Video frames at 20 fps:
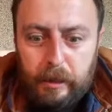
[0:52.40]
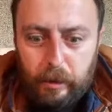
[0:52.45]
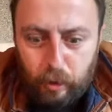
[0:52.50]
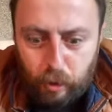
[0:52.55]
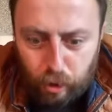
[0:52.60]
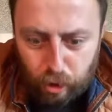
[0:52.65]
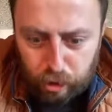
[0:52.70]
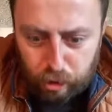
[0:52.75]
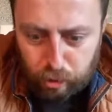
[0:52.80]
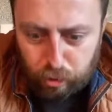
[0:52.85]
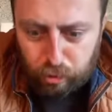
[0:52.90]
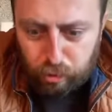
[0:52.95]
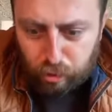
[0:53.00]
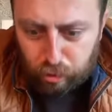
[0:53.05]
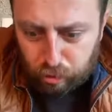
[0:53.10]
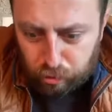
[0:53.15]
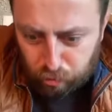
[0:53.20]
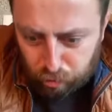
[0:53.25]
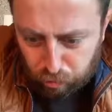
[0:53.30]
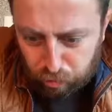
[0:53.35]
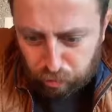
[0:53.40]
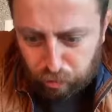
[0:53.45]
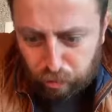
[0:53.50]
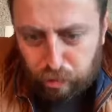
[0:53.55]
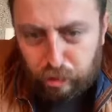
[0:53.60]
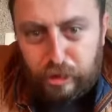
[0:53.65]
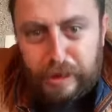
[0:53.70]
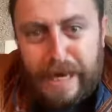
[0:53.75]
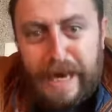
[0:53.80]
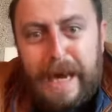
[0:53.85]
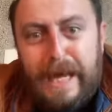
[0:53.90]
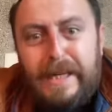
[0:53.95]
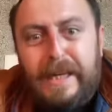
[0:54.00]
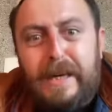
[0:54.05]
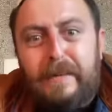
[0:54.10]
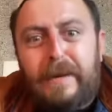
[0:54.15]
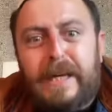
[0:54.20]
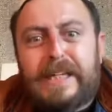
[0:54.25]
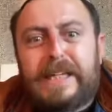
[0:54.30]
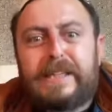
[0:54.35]
Üç kuruş üçün
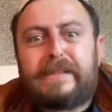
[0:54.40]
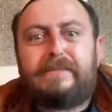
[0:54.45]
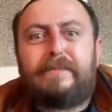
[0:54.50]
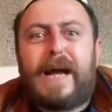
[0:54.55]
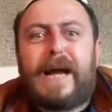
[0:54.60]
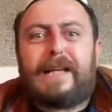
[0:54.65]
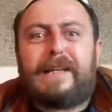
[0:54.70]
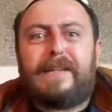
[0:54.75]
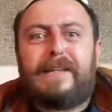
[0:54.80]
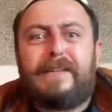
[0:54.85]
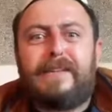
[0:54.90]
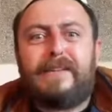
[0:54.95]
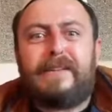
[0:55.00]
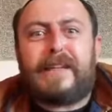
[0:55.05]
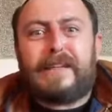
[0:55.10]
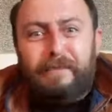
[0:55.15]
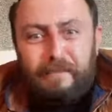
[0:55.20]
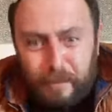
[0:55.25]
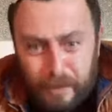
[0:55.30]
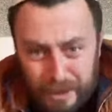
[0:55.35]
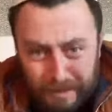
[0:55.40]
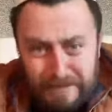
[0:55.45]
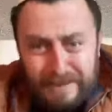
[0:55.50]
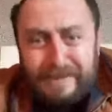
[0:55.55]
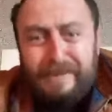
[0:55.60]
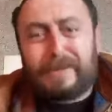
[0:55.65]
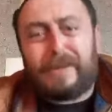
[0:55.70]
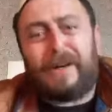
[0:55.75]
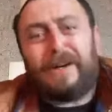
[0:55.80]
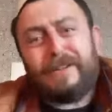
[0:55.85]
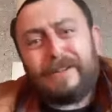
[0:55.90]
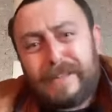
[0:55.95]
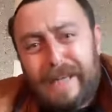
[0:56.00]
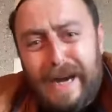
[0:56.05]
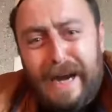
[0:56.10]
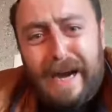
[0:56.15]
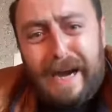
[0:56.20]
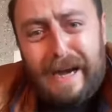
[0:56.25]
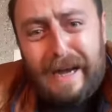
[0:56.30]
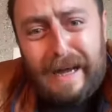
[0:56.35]
cehenneme gitmek. Siz bunu mu istiyorsunuz
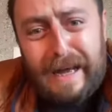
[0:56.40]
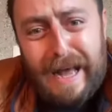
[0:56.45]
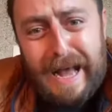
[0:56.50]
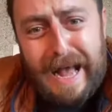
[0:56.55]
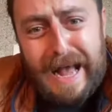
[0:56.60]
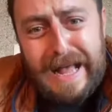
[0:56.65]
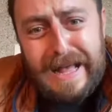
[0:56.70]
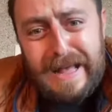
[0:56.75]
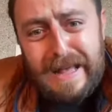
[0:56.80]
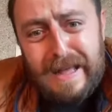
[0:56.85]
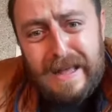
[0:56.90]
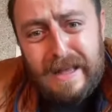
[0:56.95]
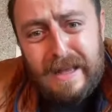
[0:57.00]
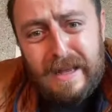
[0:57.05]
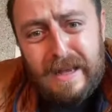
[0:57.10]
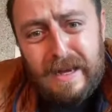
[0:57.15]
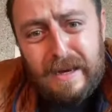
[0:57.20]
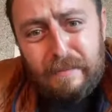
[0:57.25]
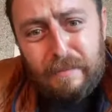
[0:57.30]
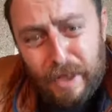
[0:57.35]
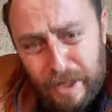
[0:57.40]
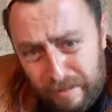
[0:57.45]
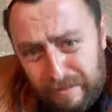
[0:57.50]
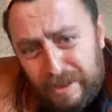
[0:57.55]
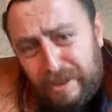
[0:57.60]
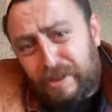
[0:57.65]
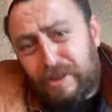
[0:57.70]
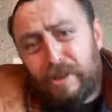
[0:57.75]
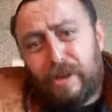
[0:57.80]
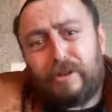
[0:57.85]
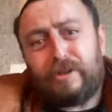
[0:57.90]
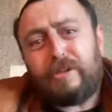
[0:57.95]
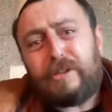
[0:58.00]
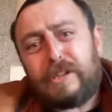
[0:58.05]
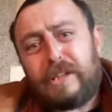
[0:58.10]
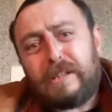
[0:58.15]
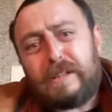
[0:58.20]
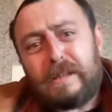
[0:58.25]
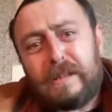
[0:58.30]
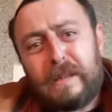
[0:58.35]
ya? He? Bunu mu istiyorsunuz
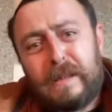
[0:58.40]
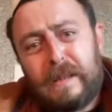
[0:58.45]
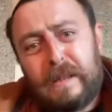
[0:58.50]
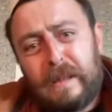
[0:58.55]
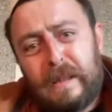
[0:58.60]
siz?